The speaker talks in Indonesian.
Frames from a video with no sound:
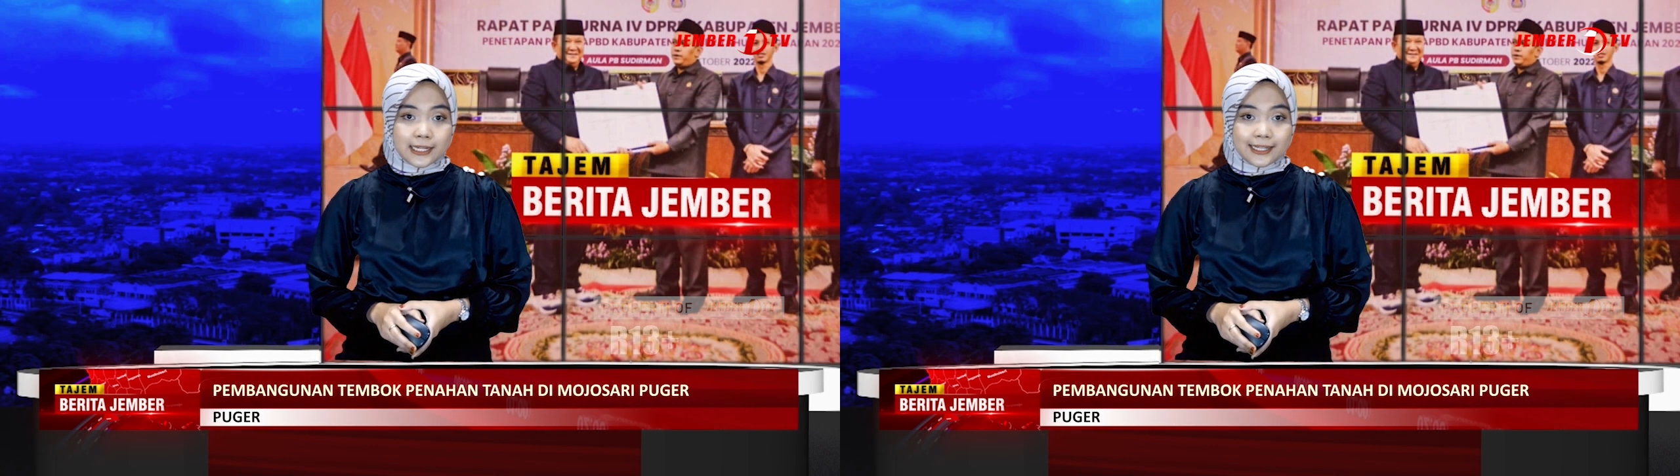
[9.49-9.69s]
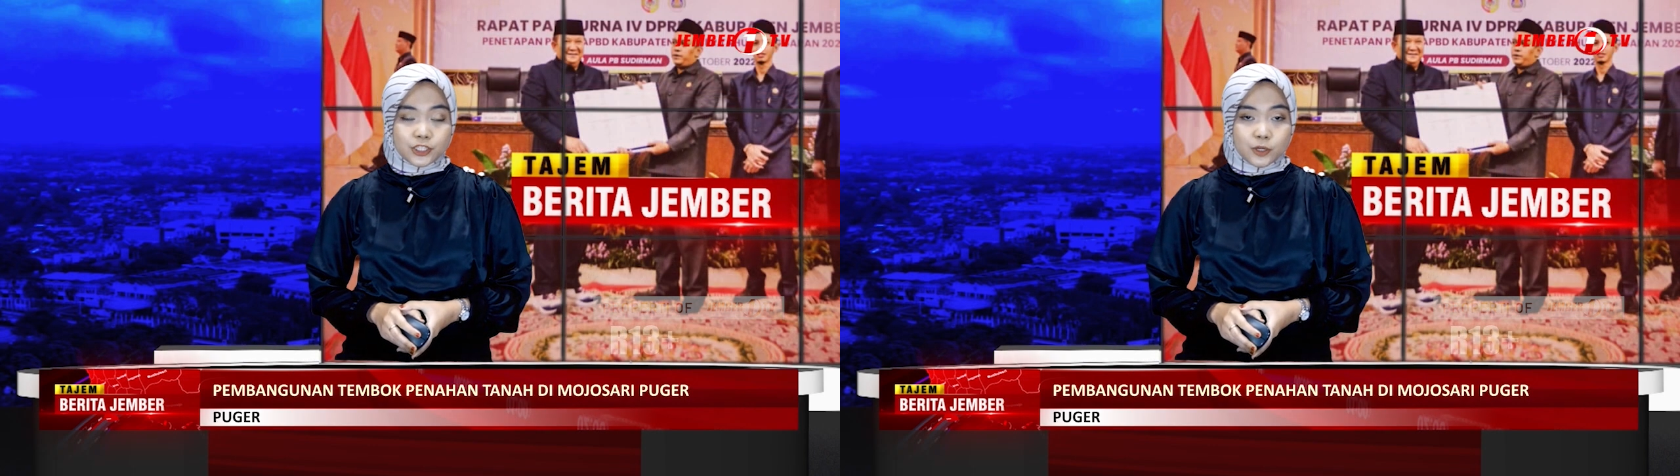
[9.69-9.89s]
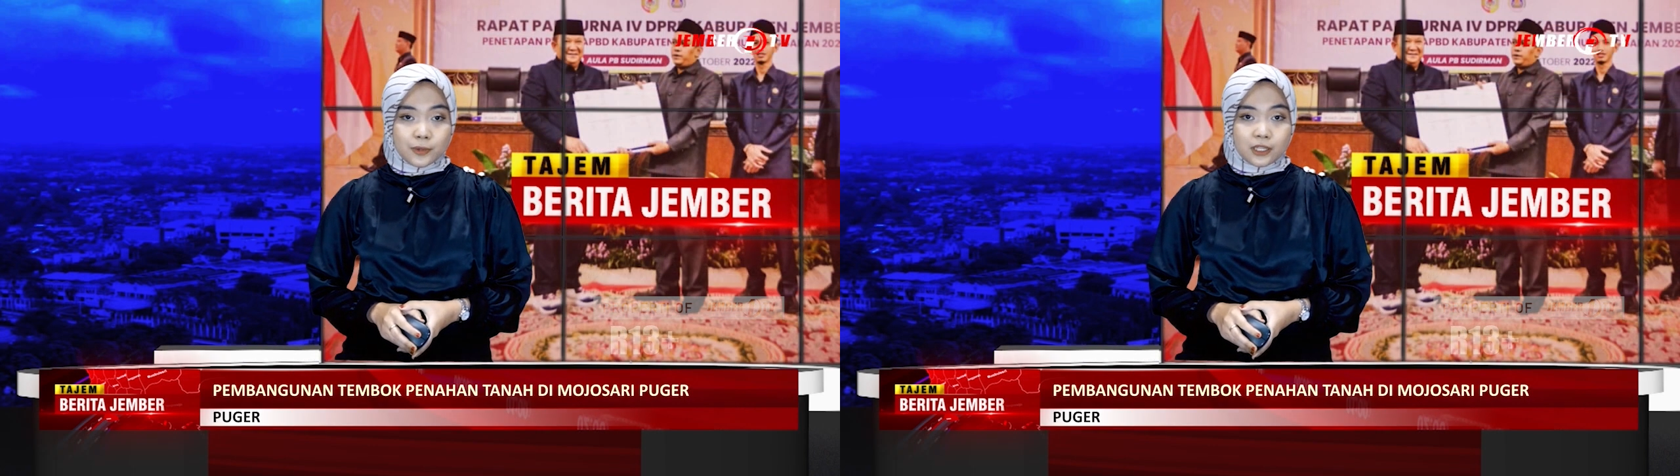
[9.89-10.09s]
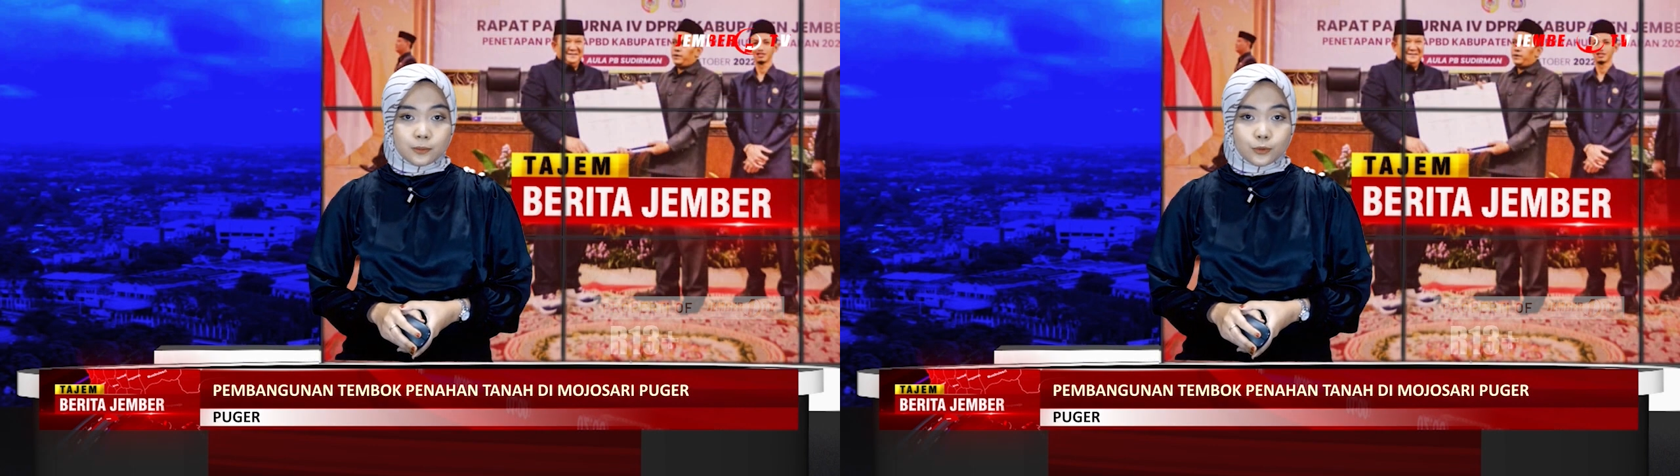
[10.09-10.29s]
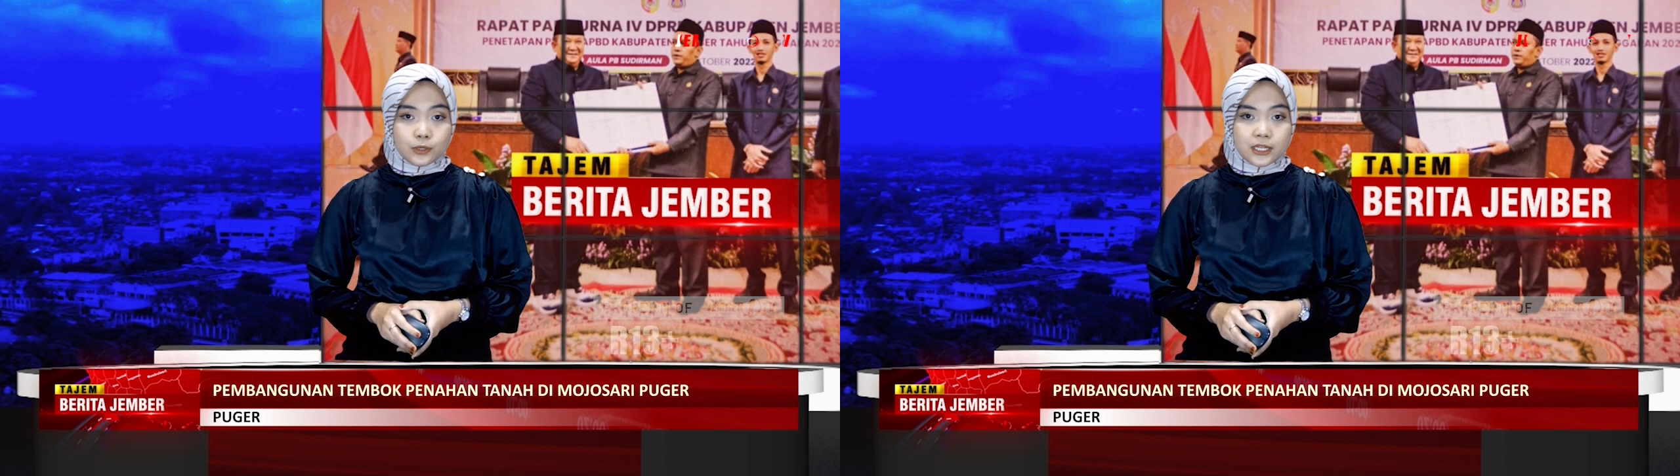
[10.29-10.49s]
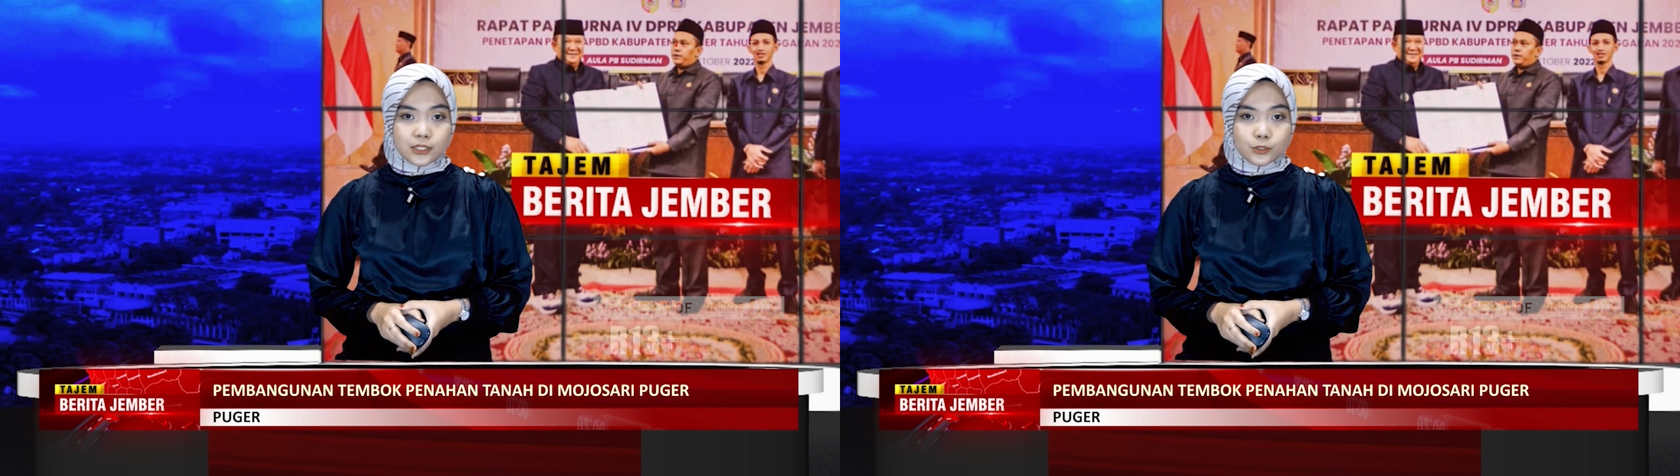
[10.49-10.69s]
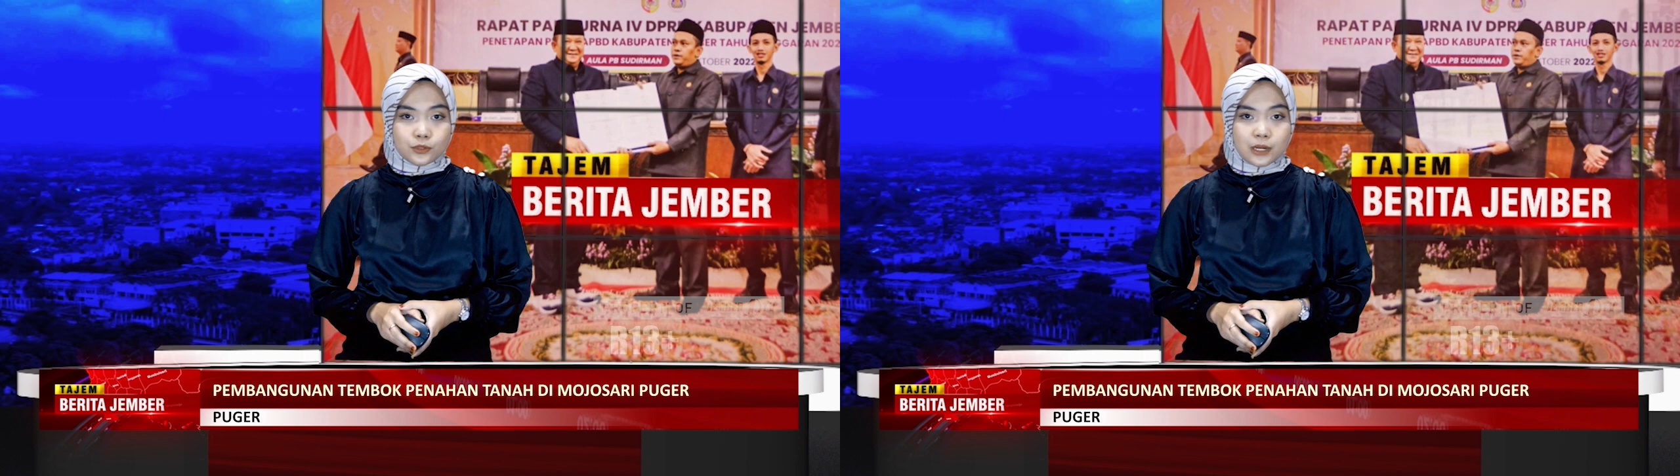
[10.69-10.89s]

Kecamatan Puger sudah